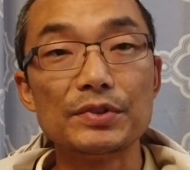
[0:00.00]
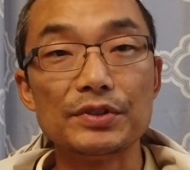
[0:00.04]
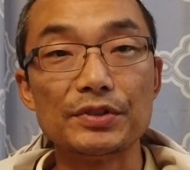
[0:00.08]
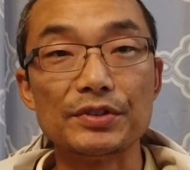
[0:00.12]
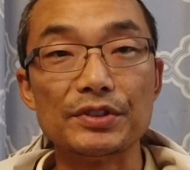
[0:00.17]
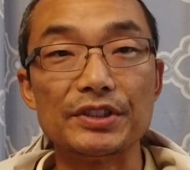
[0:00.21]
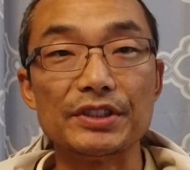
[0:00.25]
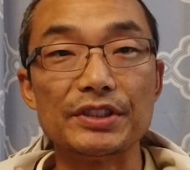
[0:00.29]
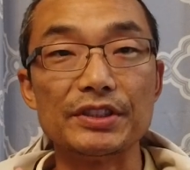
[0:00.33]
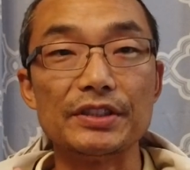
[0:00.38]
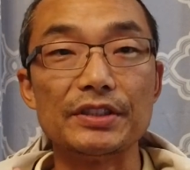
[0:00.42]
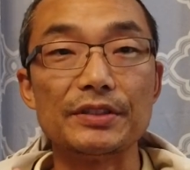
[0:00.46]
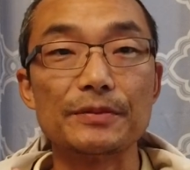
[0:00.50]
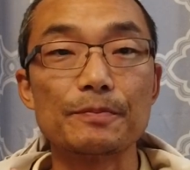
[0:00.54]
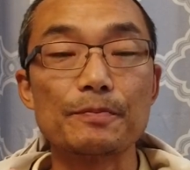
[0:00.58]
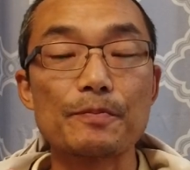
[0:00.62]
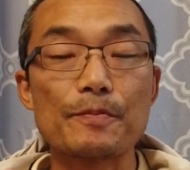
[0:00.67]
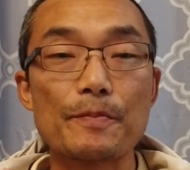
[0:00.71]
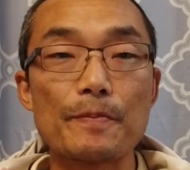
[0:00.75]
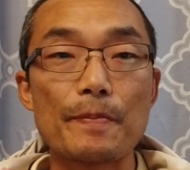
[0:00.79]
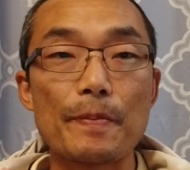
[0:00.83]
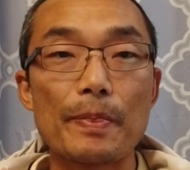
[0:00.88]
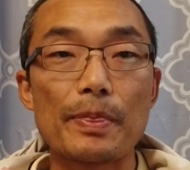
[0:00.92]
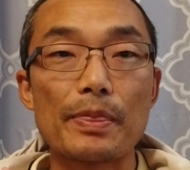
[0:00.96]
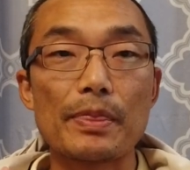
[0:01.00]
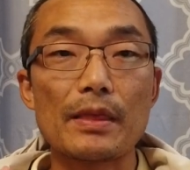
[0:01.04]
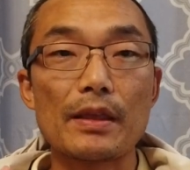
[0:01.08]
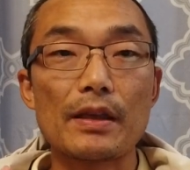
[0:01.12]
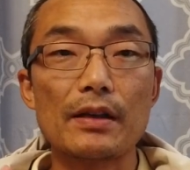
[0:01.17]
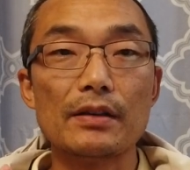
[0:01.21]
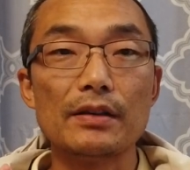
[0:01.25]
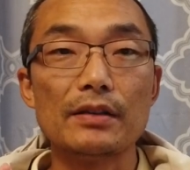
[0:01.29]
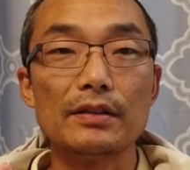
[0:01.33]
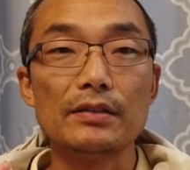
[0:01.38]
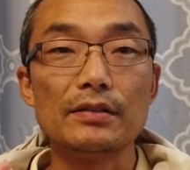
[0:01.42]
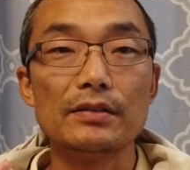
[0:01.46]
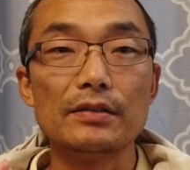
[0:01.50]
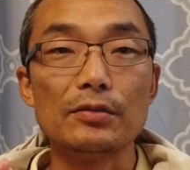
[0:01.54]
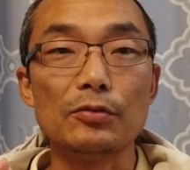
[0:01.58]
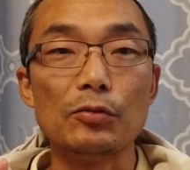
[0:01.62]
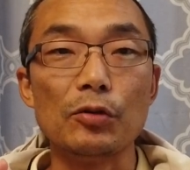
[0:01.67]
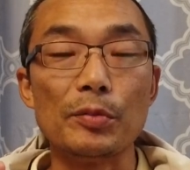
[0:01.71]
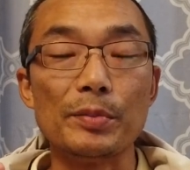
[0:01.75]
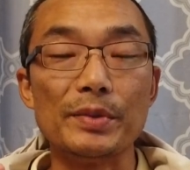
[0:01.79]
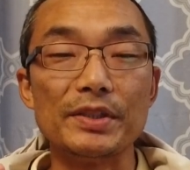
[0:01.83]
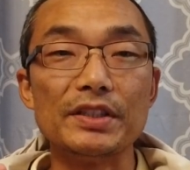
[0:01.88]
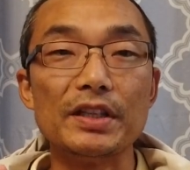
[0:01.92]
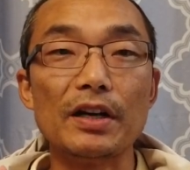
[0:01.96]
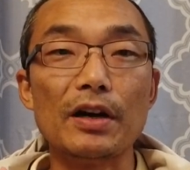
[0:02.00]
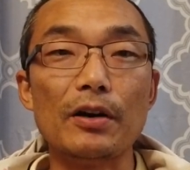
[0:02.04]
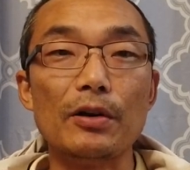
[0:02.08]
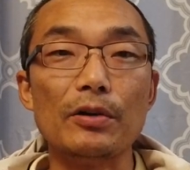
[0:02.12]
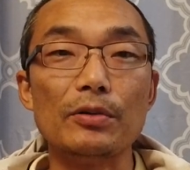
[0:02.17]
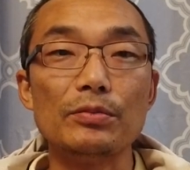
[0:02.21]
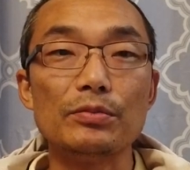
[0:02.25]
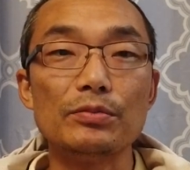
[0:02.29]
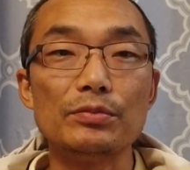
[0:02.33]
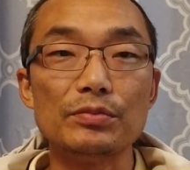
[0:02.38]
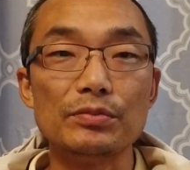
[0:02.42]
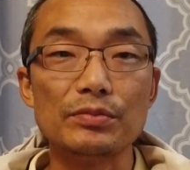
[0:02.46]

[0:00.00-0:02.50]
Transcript: 就是我们要。